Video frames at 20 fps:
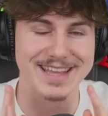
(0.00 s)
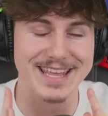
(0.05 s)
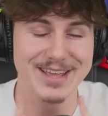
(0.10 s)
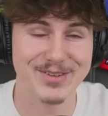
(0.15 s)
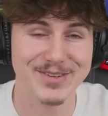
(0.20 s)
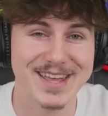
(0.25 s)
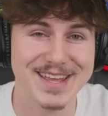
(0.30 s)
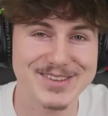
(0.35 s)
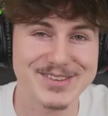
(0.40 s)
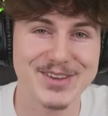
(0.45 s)

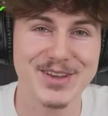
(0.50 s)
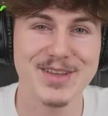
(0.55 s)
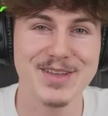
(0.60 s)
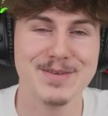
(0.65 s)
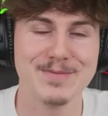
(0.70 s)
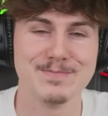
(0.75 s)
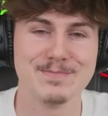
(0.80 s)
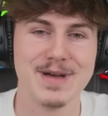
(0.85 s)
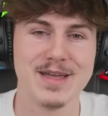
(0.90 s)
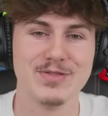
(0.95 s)
on
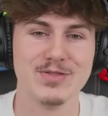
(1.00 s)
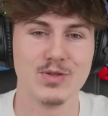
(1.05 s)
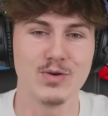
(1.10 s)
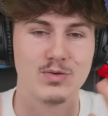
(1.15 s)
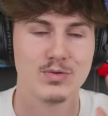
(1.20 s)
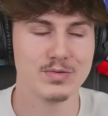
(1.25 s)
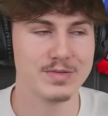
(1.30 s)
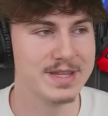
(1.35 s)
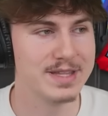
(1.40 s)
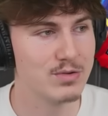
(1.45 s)
accueille maintenant
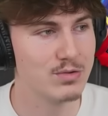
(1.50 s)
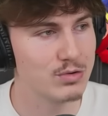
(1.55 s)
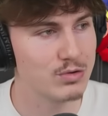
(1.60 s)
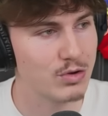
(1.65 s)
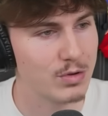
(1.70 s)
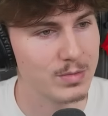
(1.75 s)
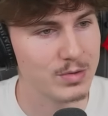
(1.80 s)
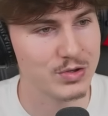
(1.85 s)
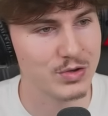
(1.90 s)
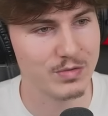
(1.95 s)
Néo.
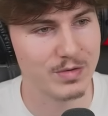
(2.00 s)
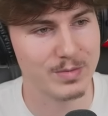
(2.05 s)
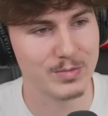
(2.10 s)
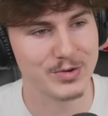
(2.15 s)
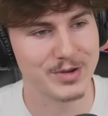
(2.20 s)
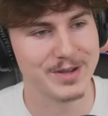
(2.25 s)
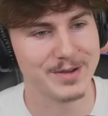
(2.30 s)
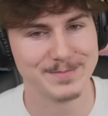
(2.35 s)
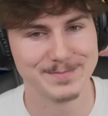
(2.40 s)
Comment tu vas, mon gars